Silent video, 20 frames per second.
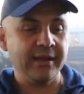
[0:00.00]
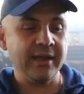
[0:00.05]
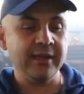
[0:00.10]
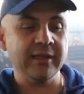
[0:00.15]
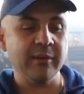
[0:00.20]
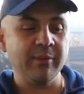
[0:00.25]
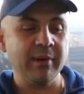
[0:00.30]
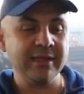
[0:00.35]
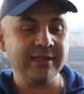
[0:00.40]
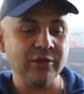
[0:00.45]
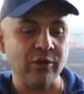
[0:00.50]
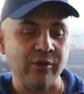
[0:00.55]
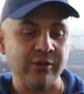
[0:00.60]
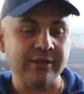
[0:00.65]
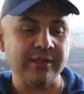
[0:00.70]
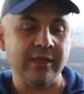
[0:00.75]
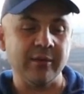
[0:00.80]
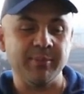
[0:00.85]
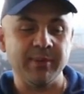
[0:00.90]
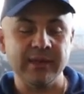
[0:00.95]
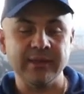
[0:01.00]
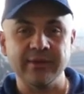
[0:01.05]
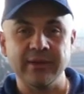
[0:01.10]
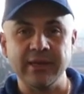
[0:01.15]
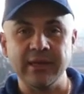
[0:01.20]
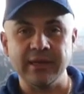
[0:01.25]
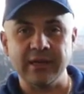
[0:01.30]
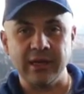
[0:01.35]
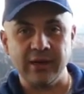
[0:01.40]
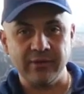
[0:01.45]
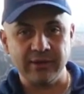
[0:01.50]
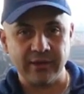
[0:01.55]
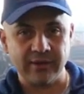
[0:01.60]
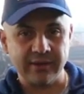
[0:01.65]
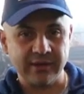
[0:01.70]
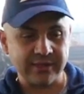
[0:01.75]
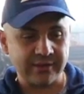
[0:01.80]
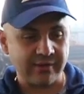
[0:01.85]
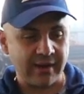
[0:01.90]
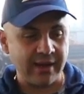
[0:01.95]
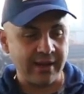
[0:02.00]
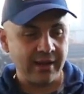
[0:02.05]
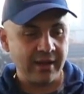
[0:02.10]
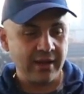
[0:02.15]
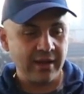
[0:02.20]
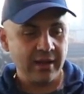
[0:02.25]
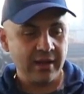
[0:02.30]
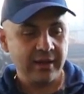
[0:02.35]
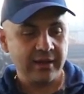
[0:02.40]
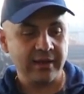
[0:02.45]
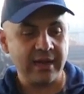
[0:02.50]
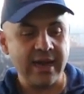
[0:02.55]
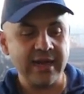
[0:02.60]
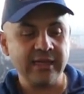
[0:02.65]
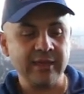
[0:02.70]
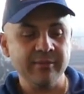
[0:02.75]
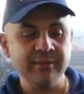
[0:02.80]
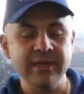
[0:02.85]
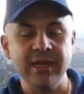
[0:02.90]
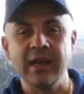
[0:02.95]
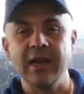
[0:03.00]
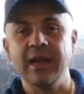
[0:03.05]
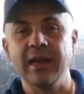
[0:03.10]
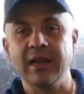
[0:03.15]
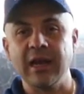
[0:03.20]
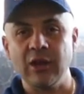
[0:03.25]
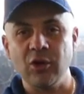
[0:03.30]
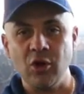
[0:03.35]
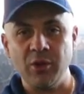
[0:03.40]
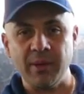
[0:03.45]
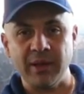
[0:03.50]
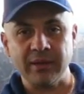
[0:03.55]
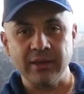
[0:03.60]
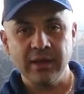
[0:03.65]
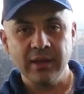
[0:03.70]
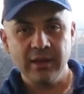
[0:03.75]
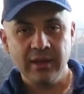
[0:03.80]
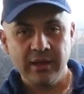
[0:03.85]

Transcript: недобросовестные производители винтовых свай на этом деле экономят